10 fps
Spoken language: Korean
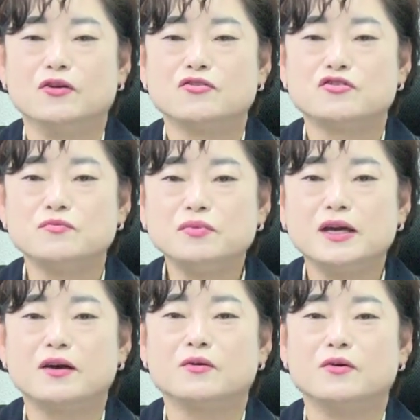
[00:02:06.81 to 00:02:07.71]

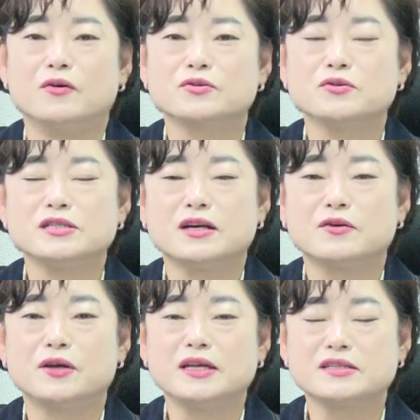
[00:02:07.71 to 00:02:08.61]
준비하고
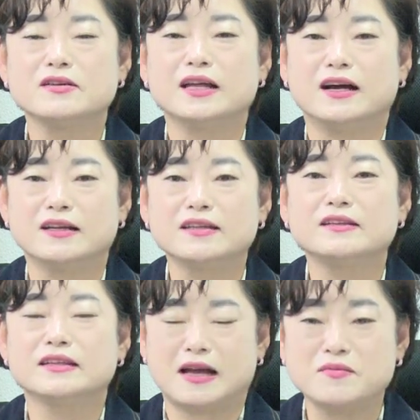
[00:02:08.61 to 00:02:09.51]
손잡고
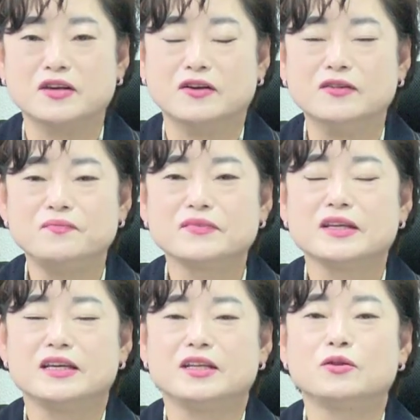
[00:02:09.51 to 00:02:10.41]

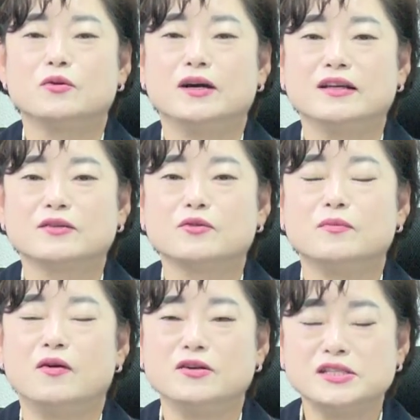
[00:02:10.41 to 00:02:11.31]
헤쳐나간다면이 또한 또
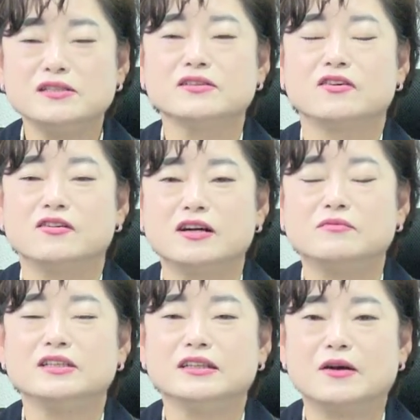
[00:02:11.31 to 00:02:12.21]
멋있는
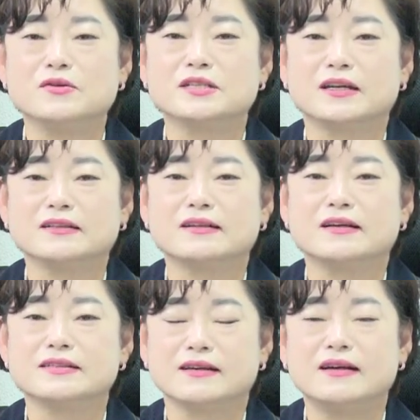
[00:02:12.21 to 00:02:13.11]
결과물이 나오지 않을까
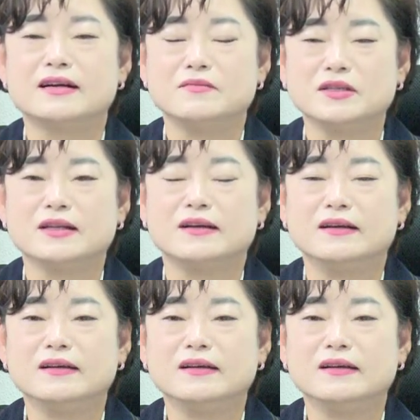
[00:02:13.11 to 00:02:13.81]
생각합니다.